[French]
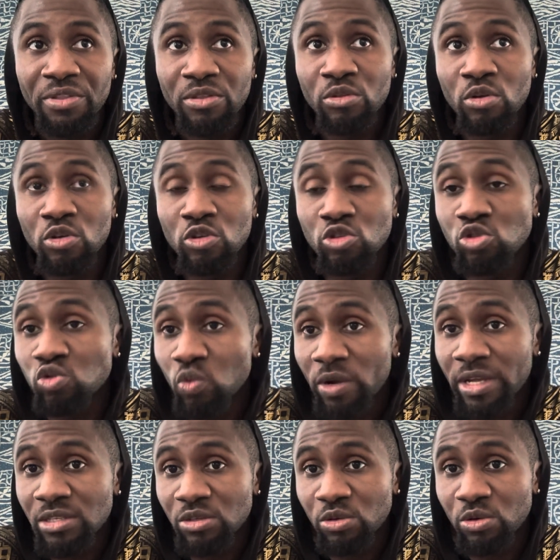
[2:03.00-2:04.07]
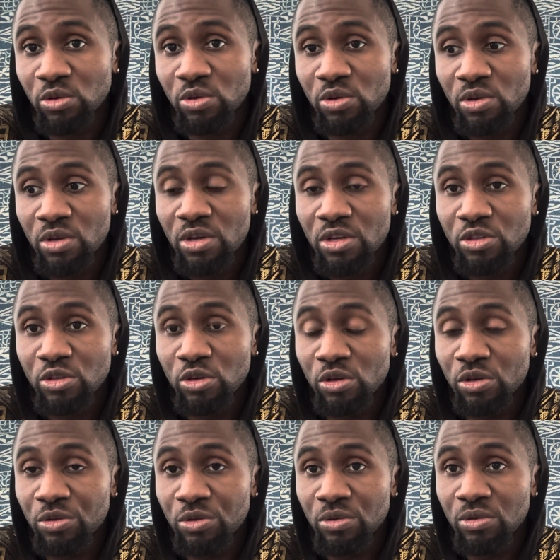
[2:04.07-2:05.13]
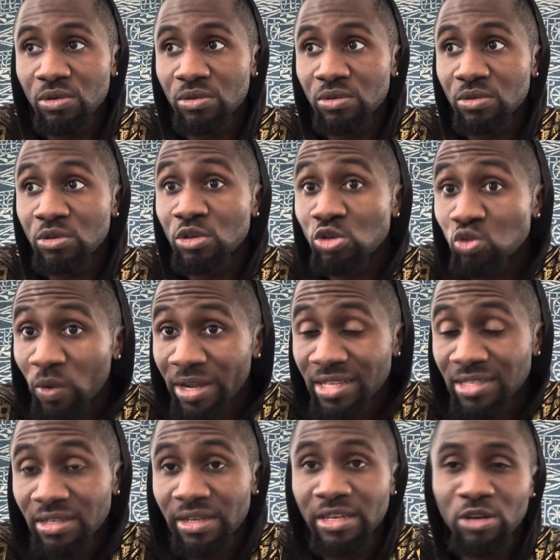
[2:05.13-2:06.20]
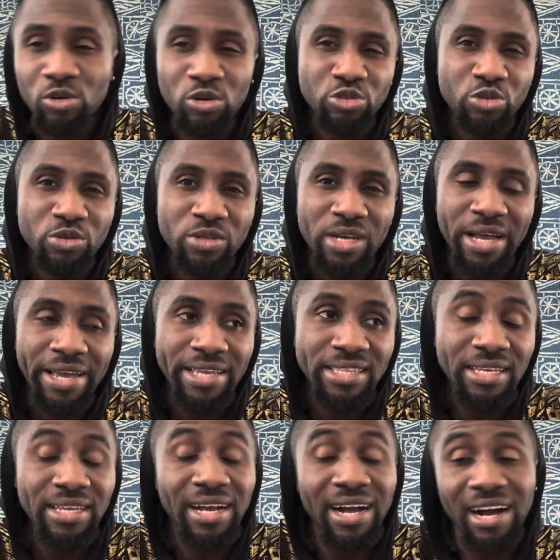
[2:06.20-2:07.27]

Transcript: de joindre, de, de, de, de joindre et de continuer à aider.